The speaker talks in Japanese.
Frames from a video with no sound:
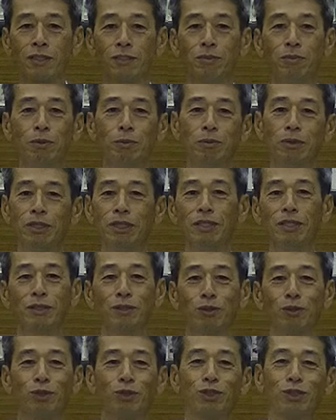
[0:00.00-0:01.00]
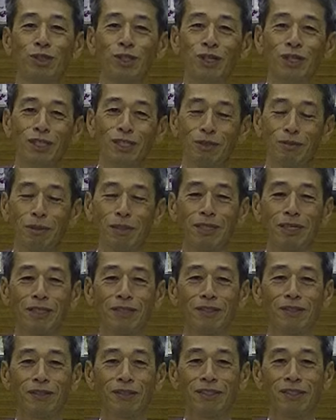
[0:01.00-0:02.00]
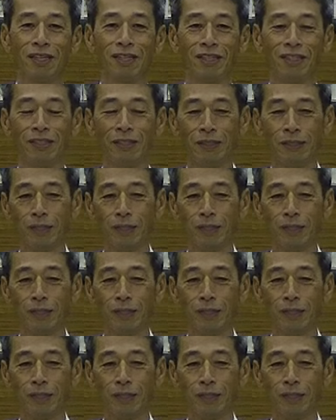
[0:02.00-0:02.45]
菊芋みんなに一つずつ配ってあげてください。